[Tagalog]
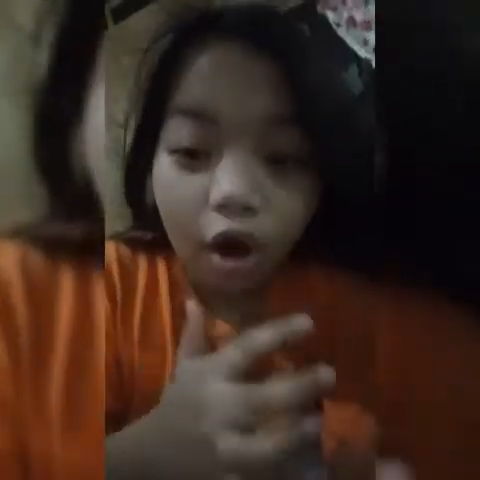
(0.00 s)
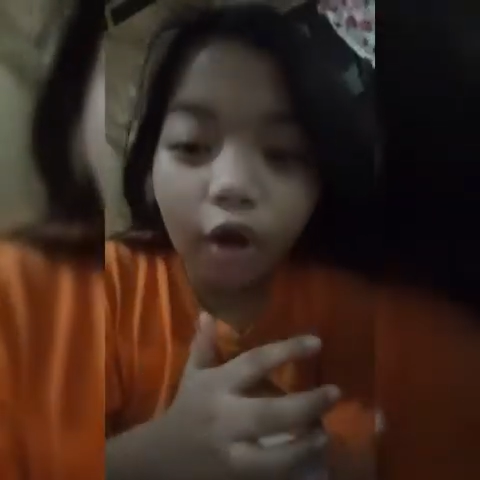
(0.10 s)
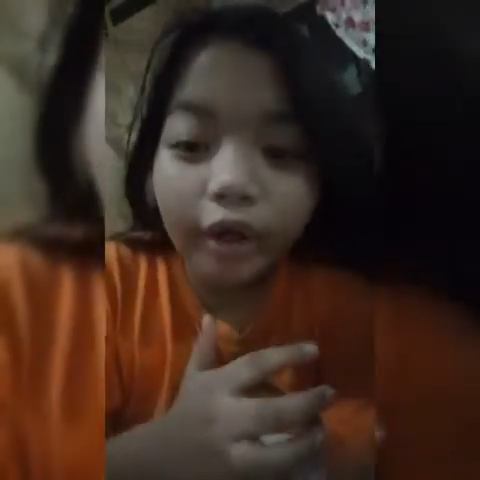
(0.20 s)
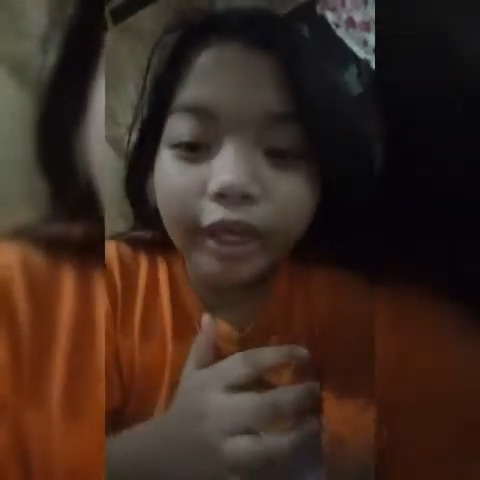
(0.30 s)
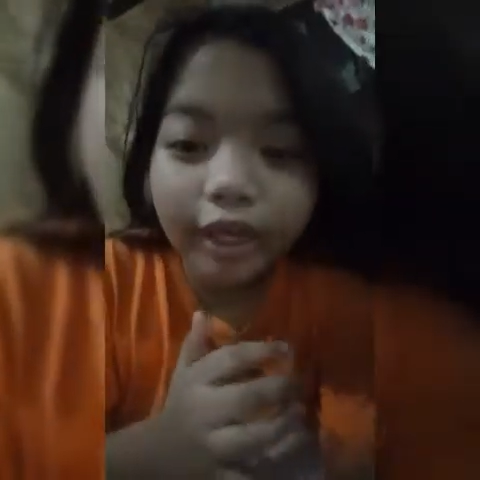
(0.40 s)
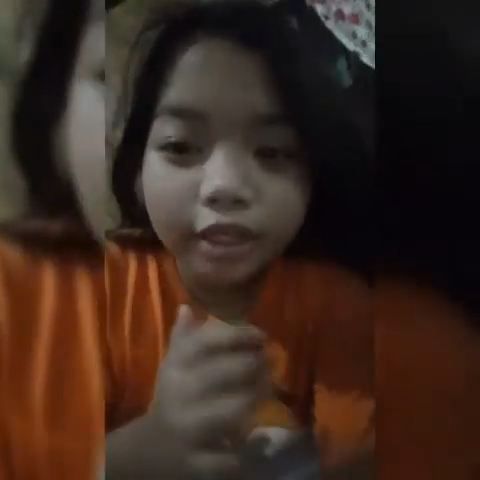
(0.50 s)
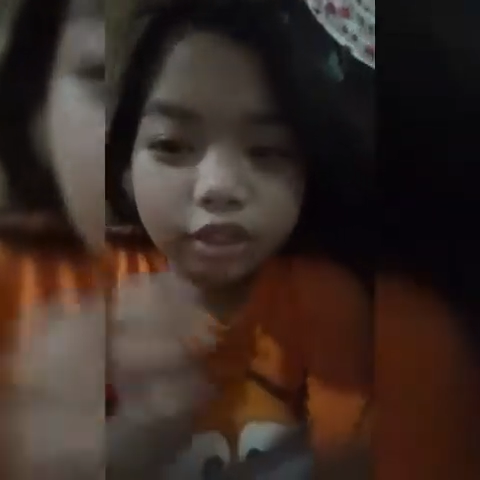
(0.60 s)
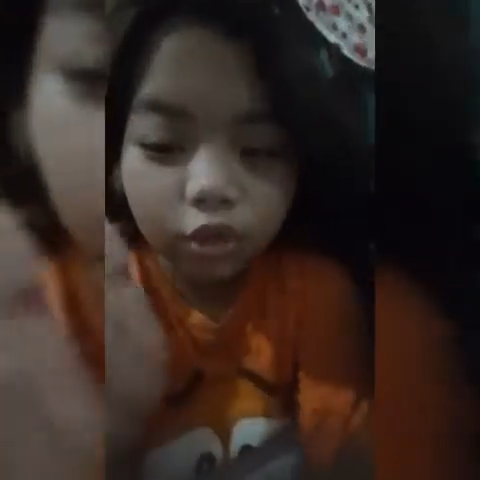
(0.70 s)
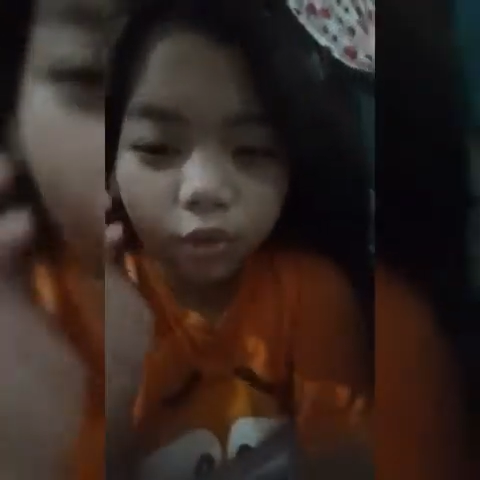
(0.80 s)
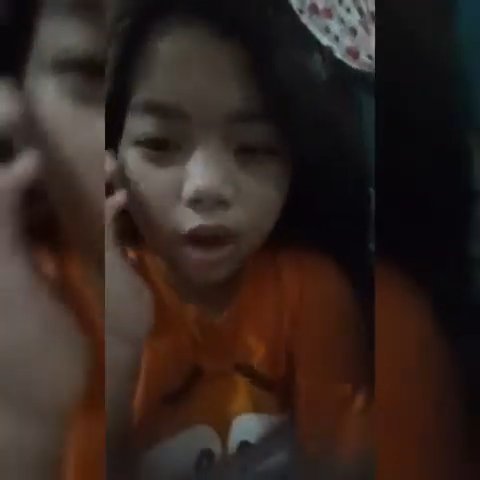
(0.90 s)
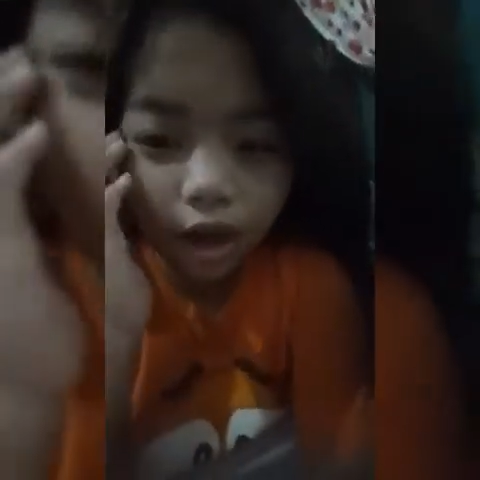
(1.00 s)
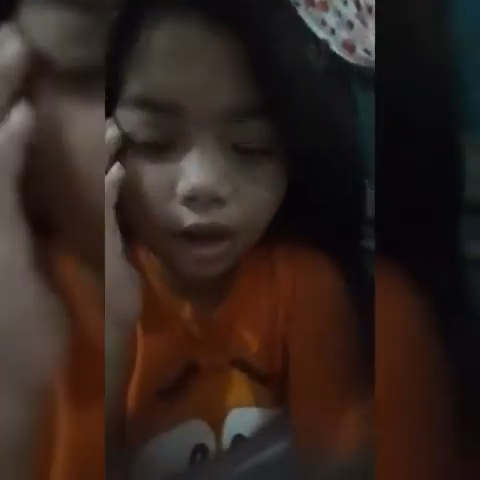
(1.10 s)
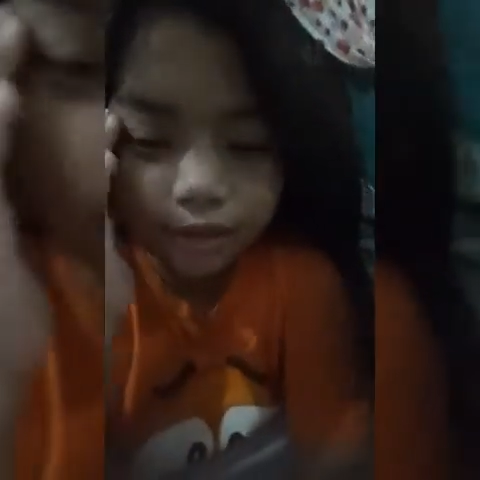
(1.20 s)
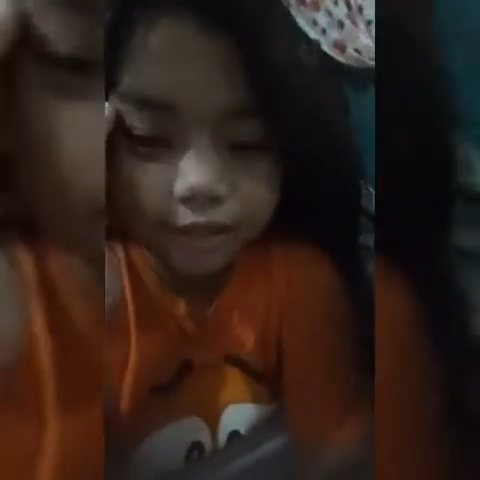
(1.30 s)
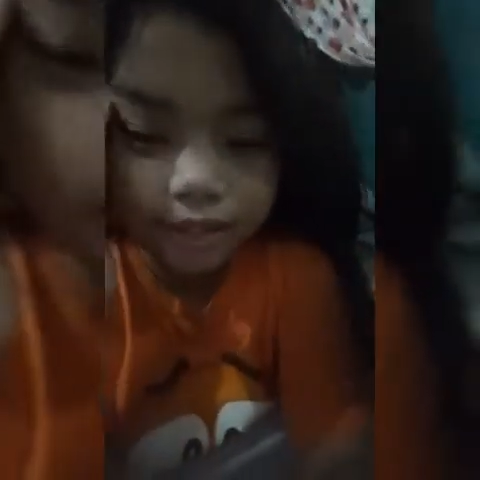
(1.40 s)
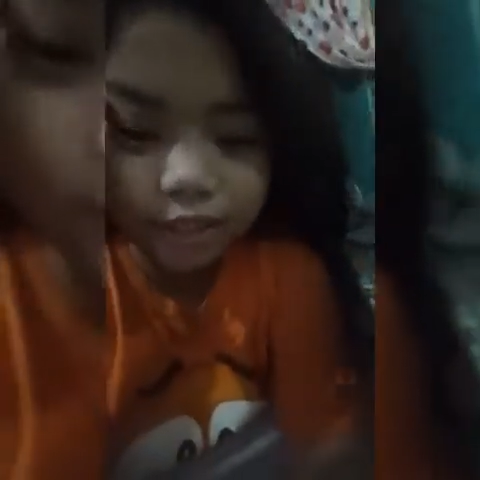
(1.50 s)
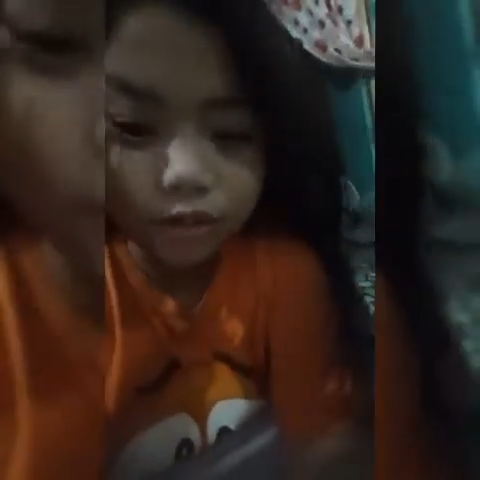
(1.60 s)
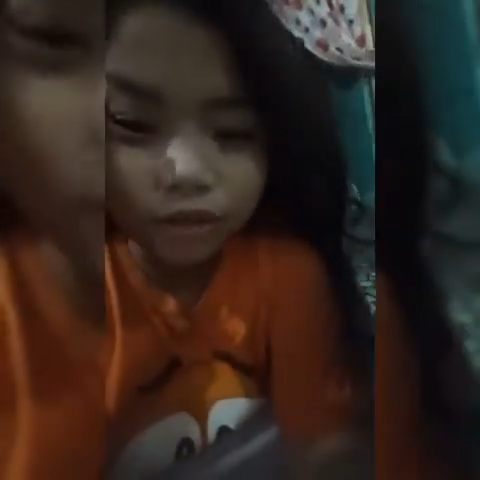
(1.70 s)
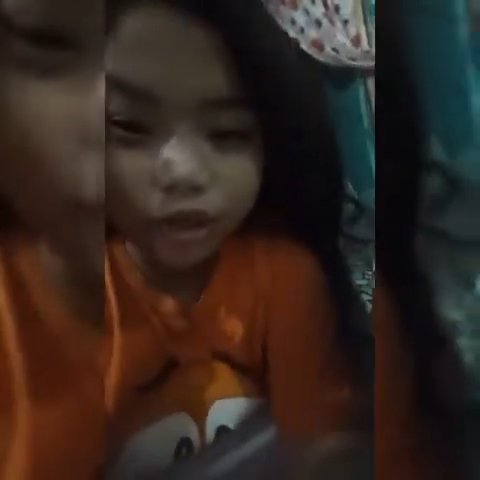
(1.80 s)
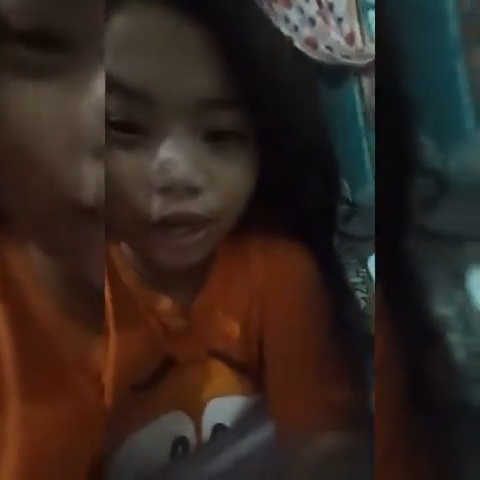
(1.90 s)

Okay guys, so kakagising ko